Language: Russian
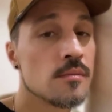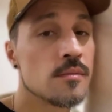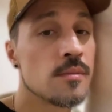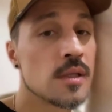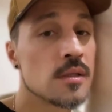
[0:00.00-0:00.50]

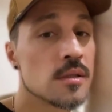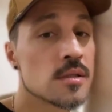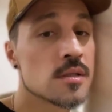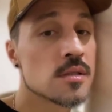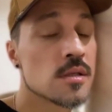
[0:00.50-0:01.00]
падал
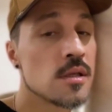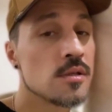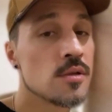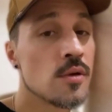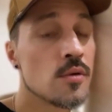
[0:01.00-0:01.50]
с
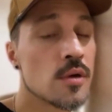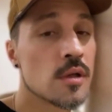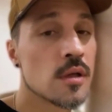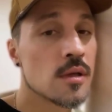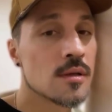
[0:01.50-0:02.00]
ледяной
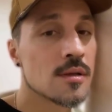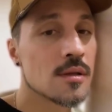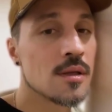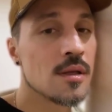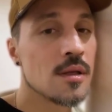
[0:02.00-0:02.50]
горки
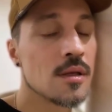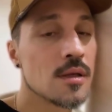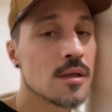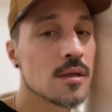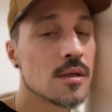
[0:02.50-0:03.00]
и
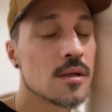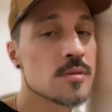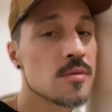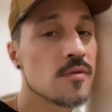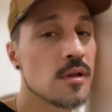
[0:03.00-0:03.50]

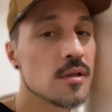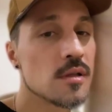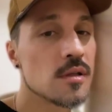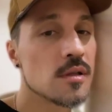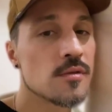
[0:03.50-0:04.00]
разбивал
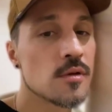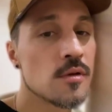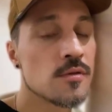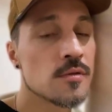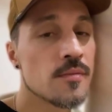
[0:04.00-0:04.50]
носы в
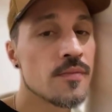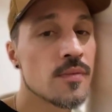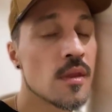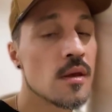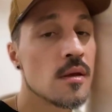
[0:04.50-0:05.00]
кровь,
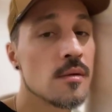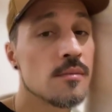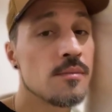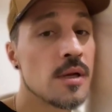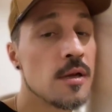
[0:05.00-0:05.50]

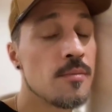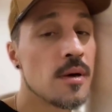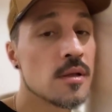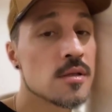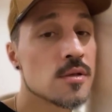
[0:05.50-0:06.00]

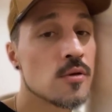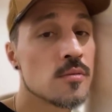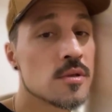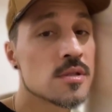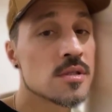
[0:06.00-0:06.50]
прилипал языком
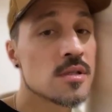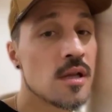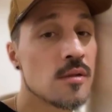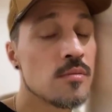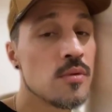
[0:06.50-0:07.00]
к
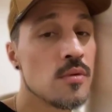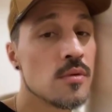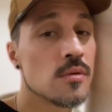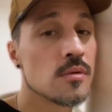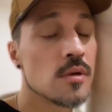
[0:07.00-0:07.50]
столбу,
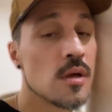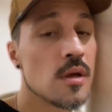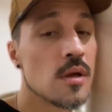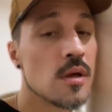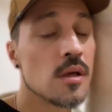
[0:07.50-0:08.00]

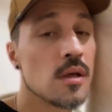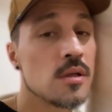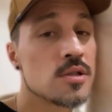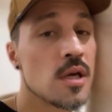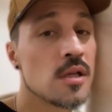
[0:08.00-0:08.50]
и
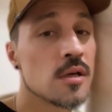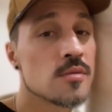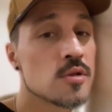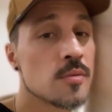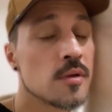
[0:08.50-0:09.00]
чайником с
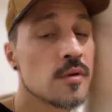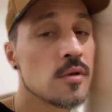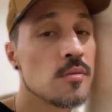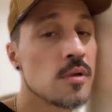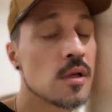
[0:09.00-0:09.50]
теплой
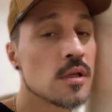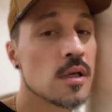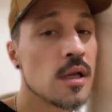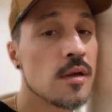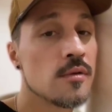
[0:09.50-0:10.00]
водой меня
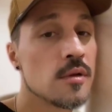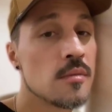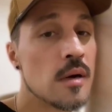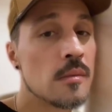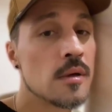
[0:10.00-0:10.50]
отклеивала
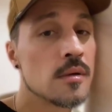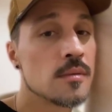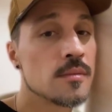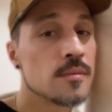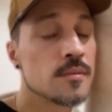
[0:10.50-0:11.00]
мама.
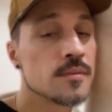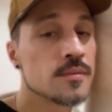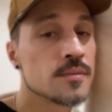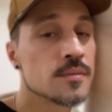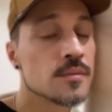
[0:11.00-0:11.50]

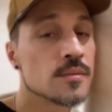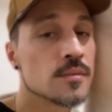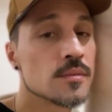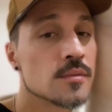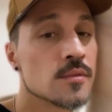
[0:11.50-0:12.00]

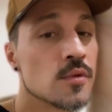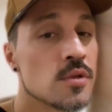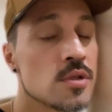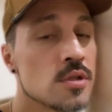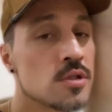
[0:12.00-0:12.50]
Вот
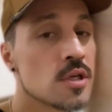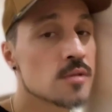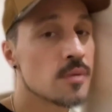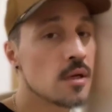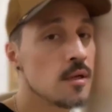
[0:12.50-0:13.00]
и сейчас
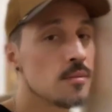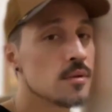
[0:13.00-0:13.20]
прилип.